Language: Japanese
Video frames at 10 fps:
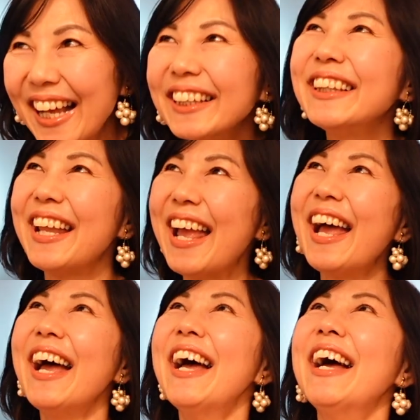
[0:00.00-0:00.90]
間
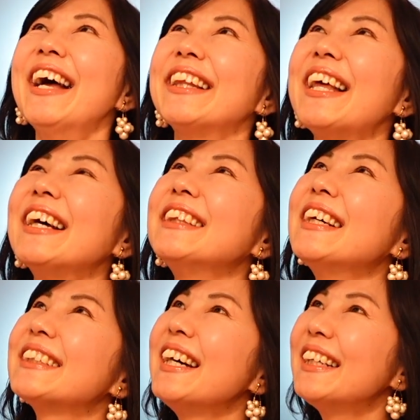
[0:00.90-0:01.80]
ね旦
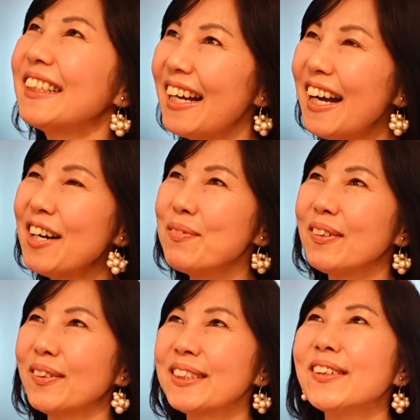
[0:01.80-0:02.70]
那さんが
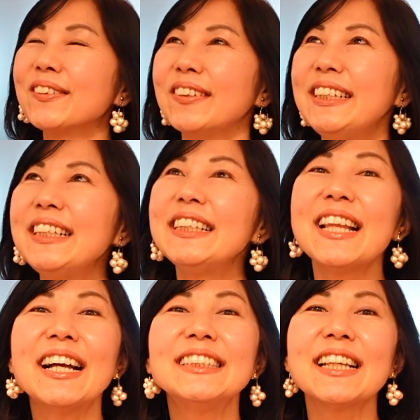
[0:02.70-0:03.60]
もうお仕事引
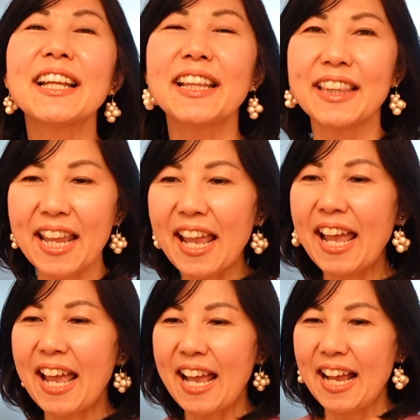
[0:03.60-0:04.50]
退されて
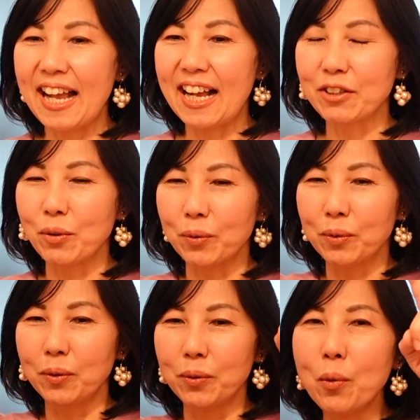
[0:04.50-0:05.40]
あの
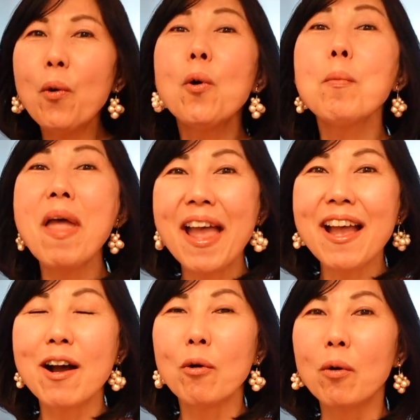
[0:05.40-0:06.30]
能
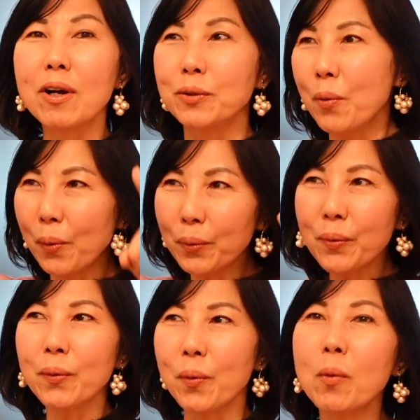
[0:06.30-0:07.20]
面能
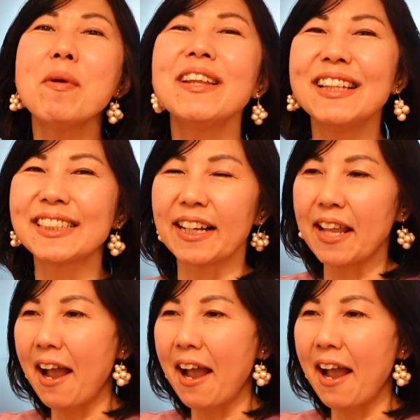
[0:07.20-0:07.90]
のお面ですかね